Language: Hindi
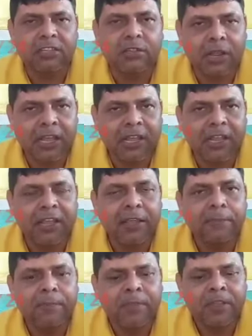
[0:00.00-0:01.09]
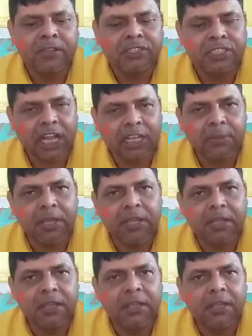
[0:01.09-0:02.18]
कार्यरत रहेंगे साथ
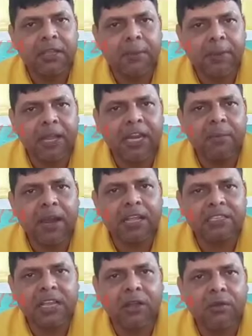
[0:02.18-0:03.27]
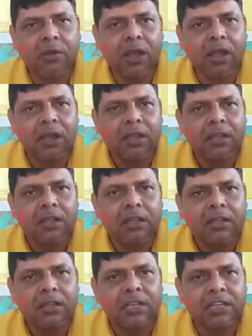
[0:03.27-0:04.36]
में ये पहली बार ऐसा होगा
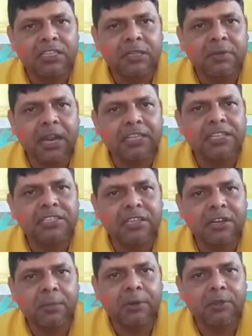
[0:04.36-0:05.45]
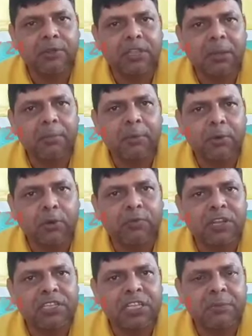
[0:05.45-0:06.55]
कि किसी भी राज्य स्तरीय प्रतियोगिता में
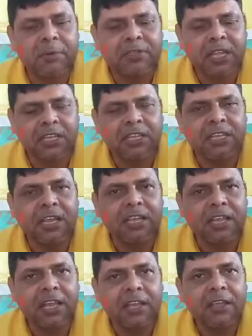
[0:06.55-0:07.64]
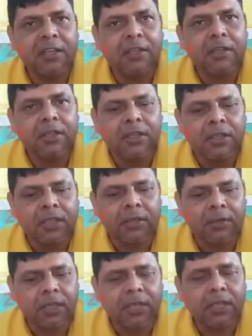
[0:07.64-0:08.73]
फोटो फिनिश की व्यवस्था की गई है
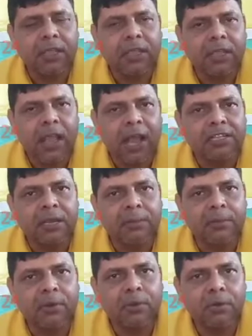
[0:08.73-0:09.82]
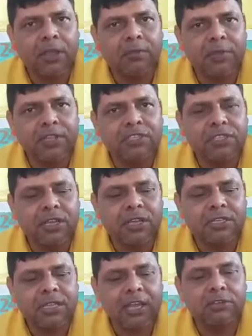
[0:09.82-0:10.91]
क्योंकि आज हम लोगों के बीच
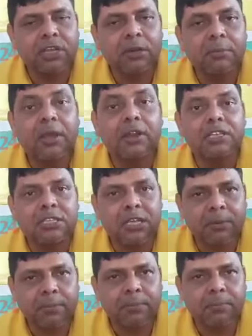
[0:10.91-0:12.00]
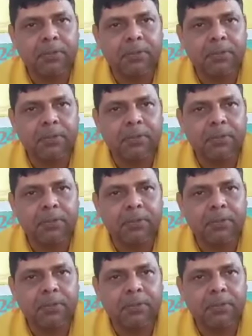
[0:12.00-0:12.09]
इस आयोजन में और इस